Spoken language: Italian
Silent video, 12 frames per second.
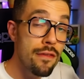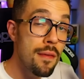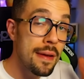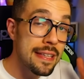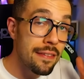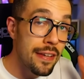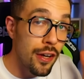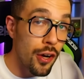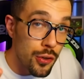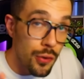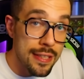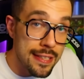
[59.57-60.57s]
ovviamente vi
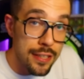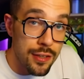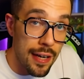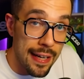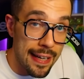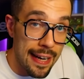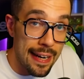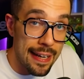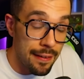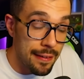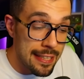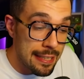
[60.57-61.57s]
ricordo l'iscrizione al
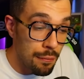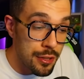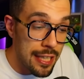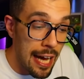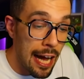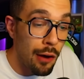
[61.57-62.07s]
canale, che siamo già a